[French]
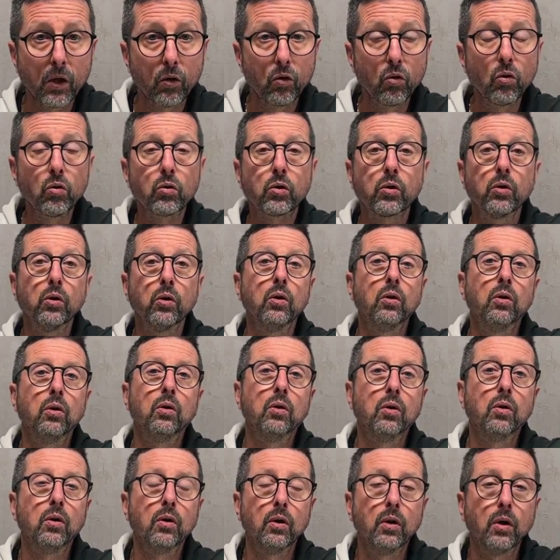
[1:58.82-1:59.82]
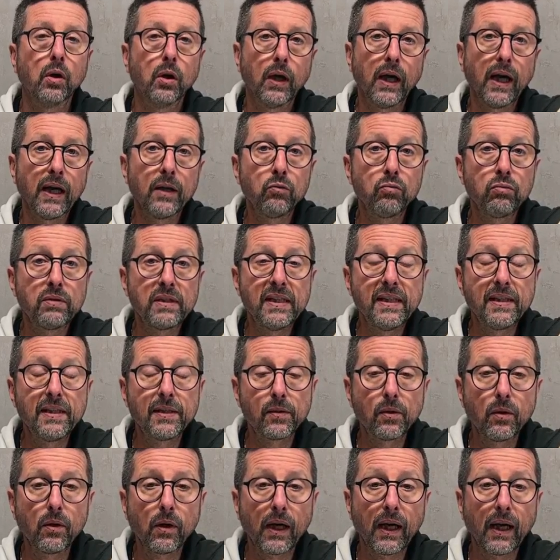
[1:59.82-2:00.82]
Donc euh, euh,
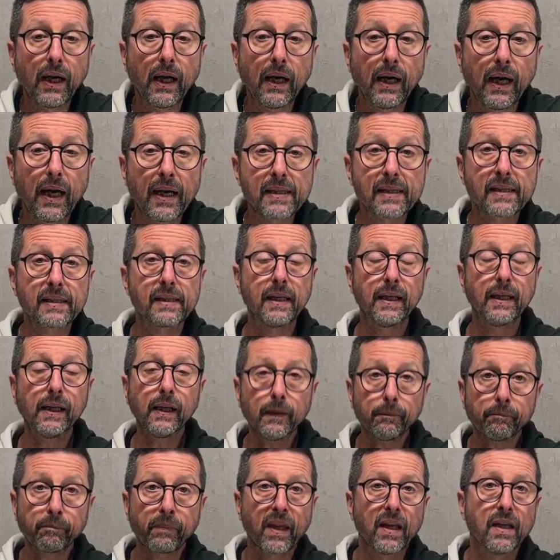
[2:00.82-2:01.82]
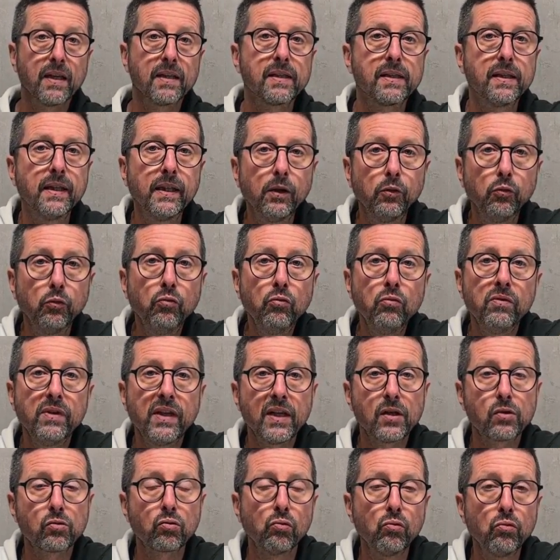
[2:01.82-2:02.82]
adoucisseur à, sel, c'est
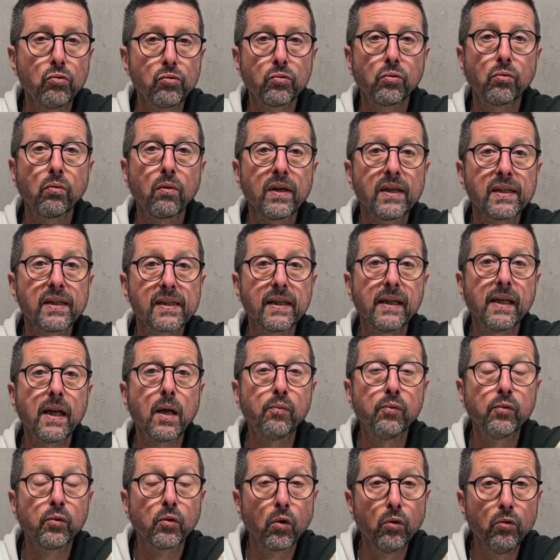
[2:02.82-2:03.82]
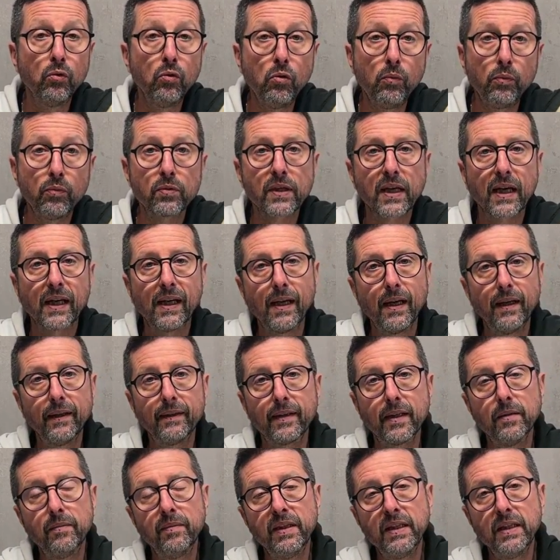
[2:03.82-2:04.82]
une des solutions et c'est la plus connue puisqu'elle a
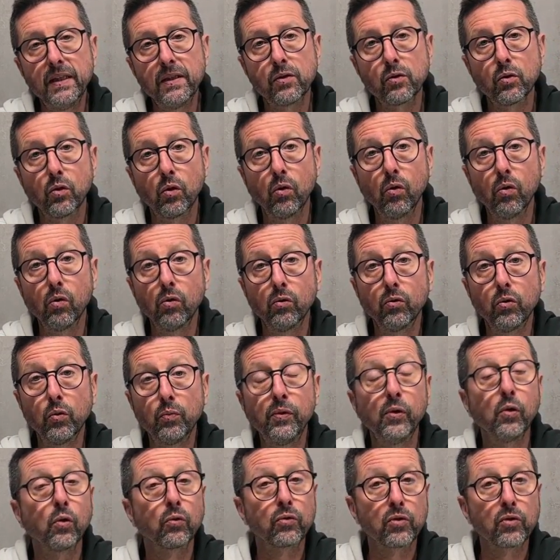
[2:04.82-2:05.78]
été mise euh, depuis